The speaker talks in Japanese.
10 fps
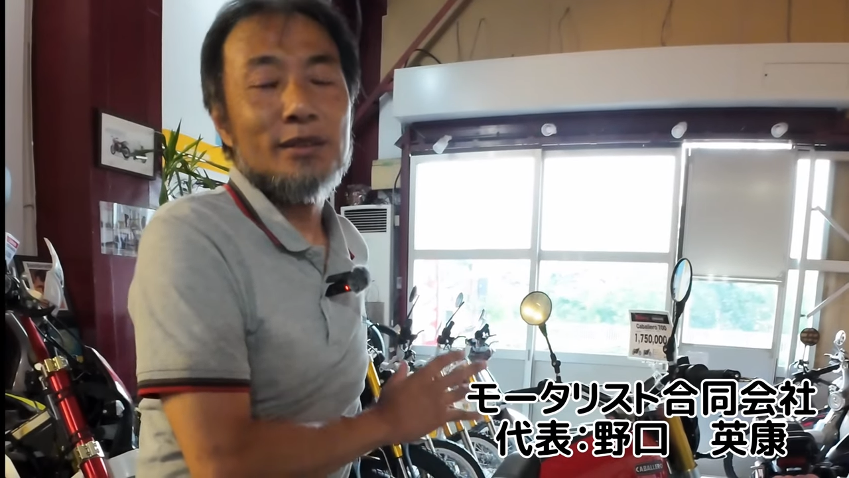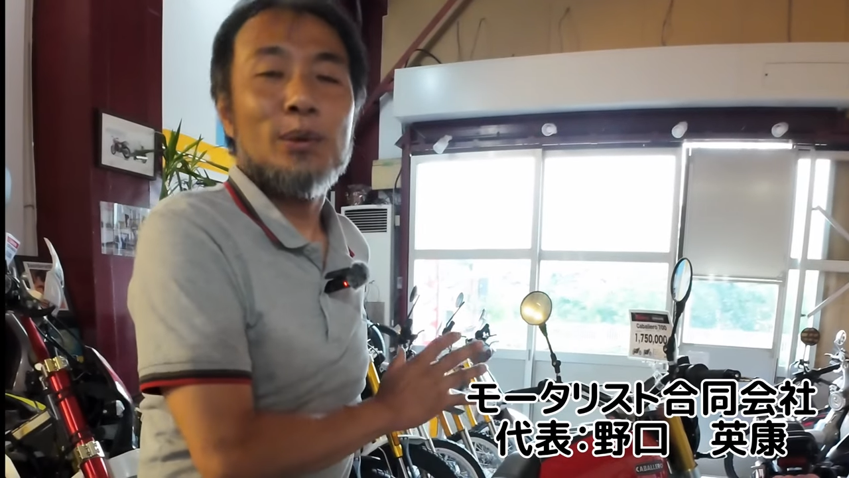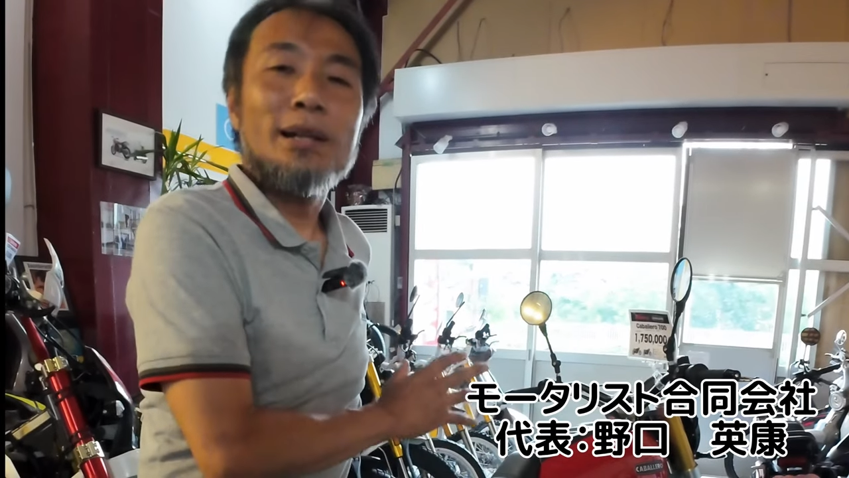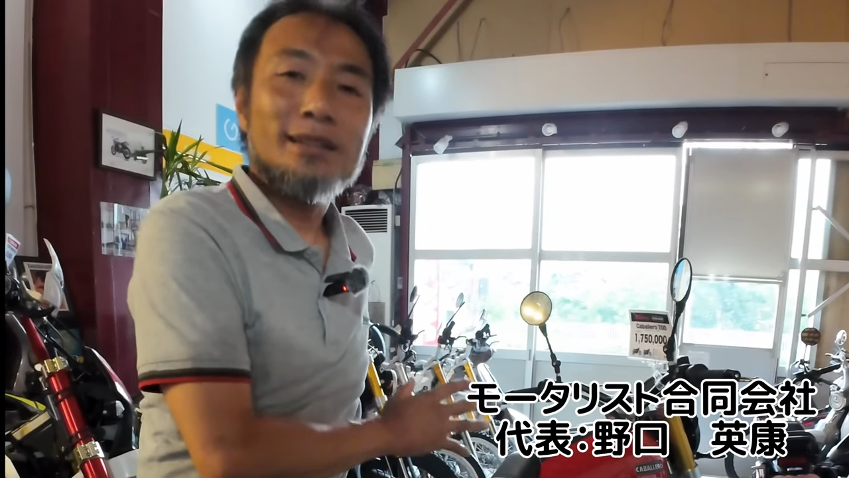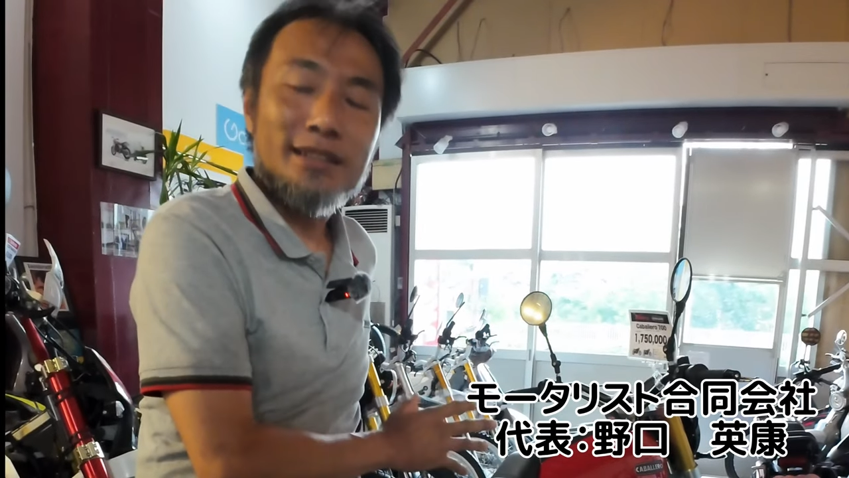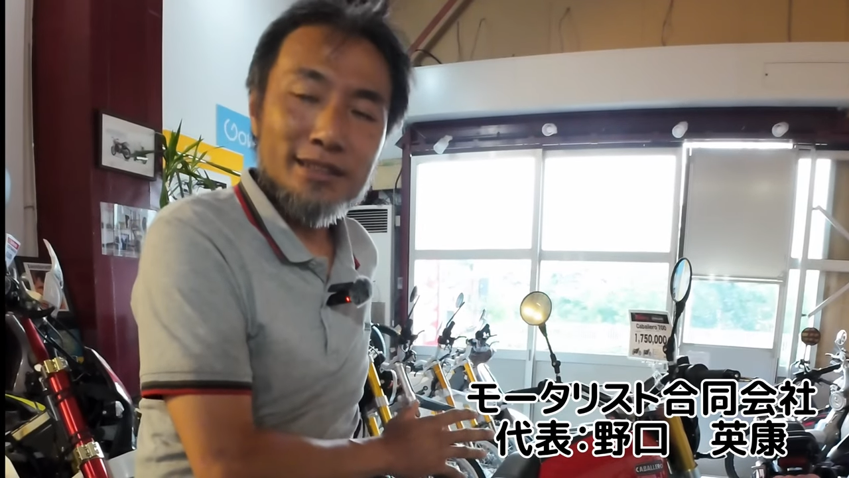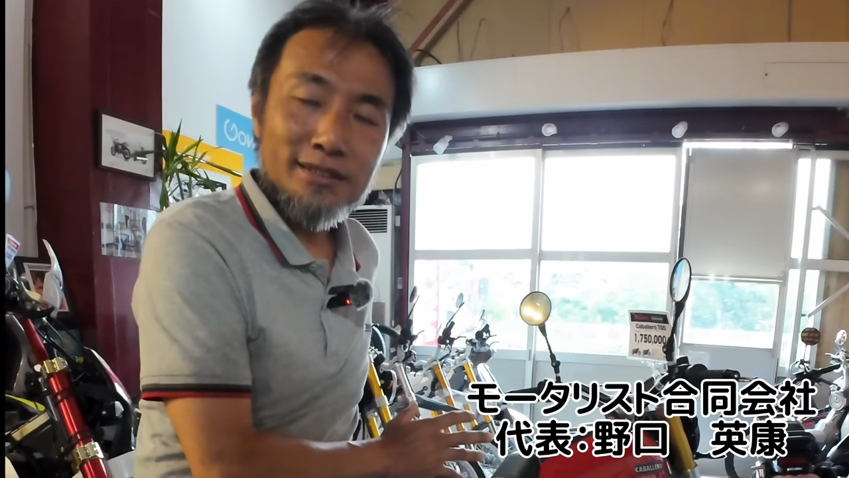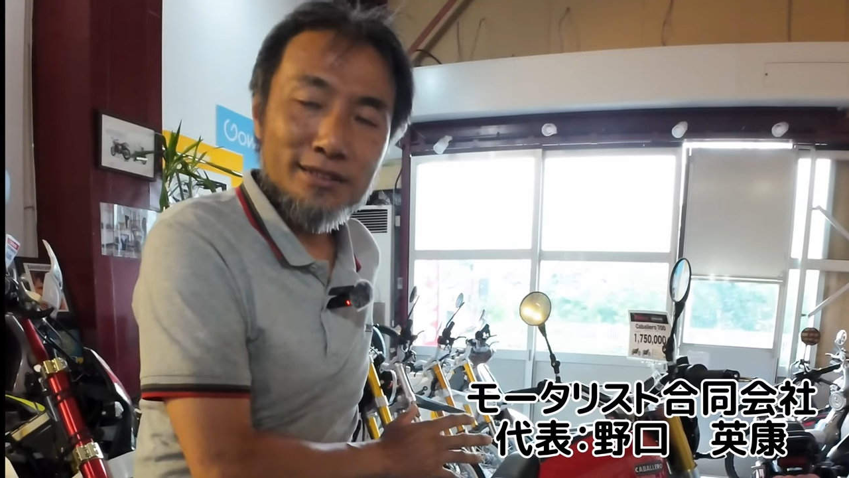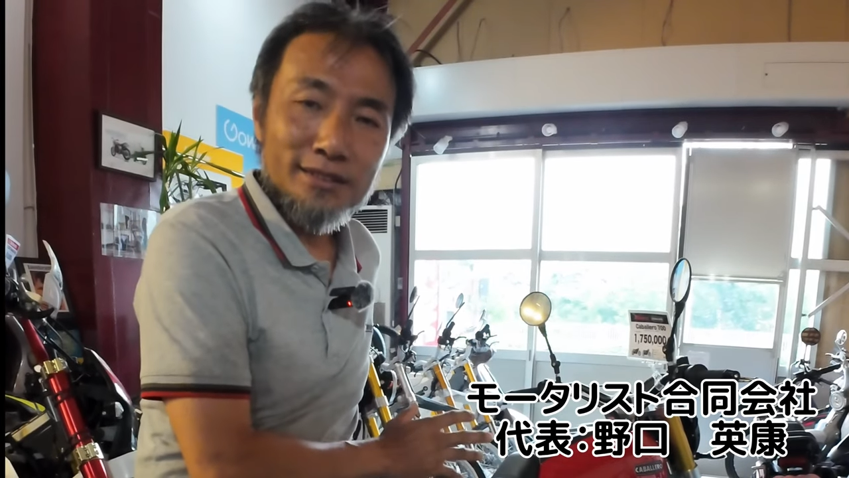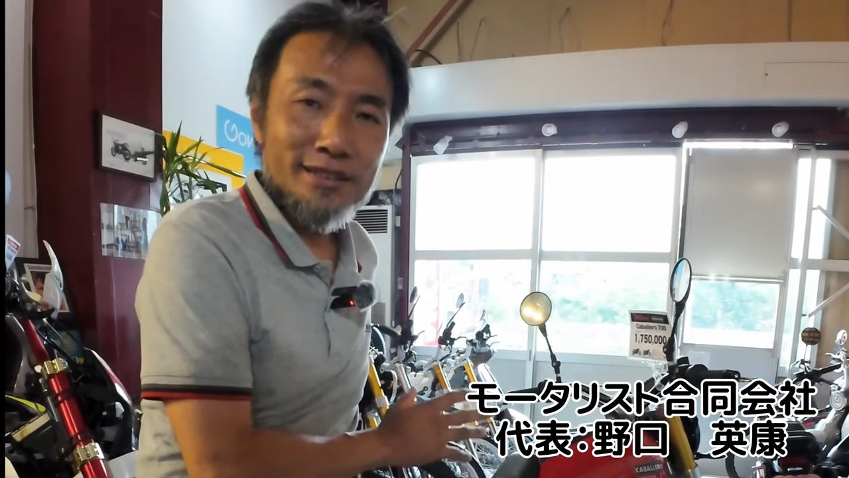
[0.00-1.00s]

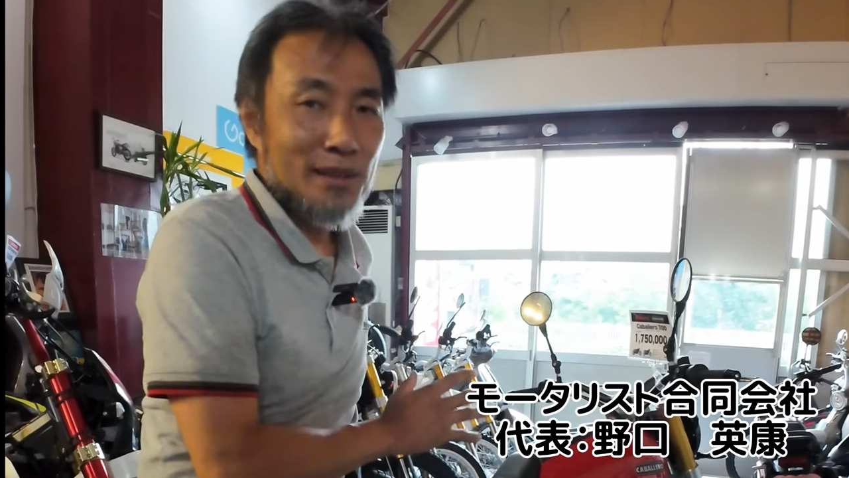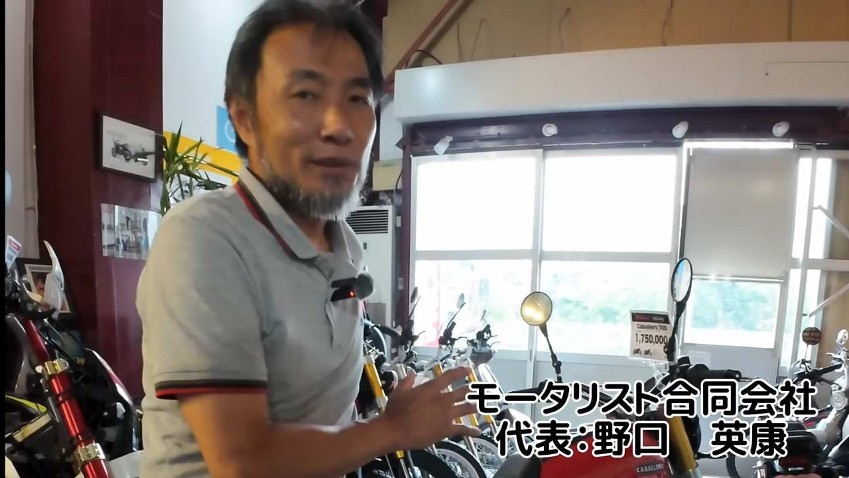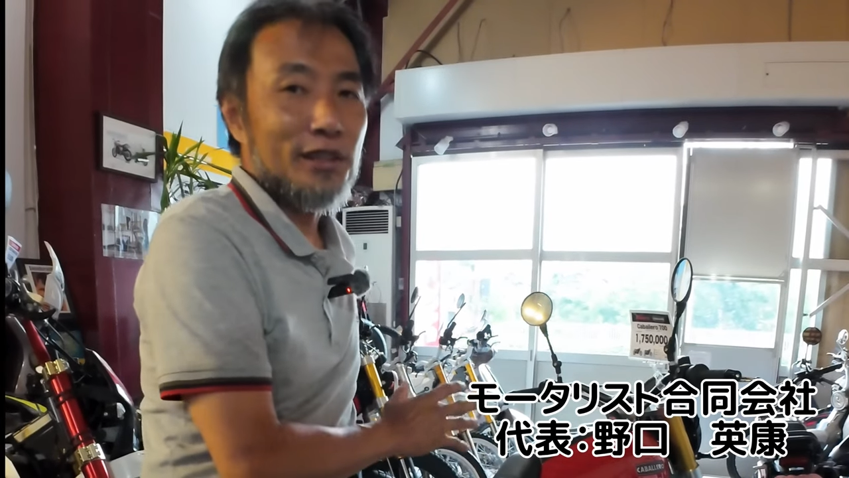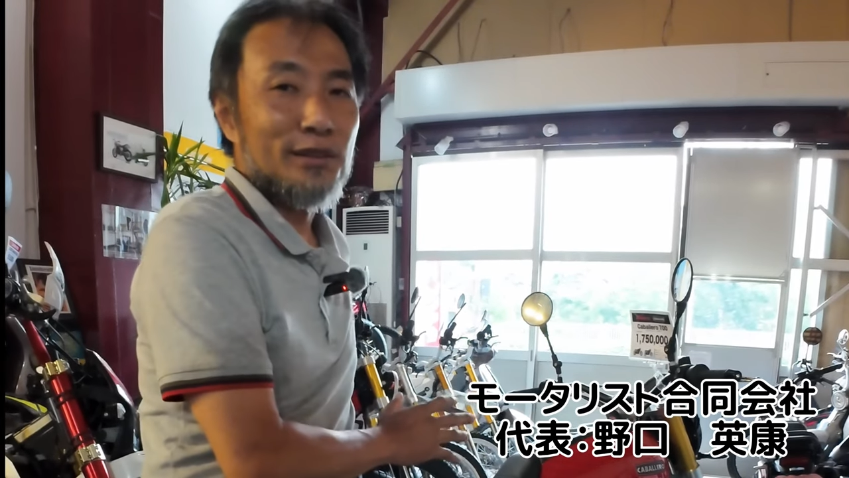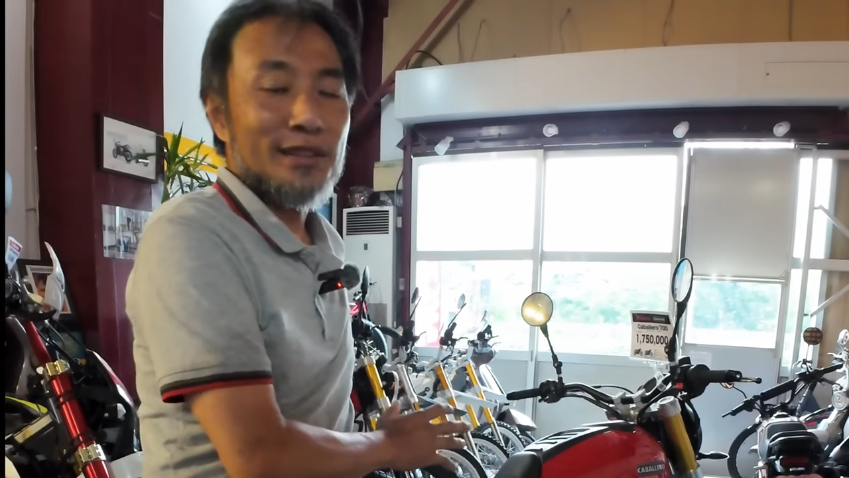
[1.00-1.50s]
ファンティックキャバレロ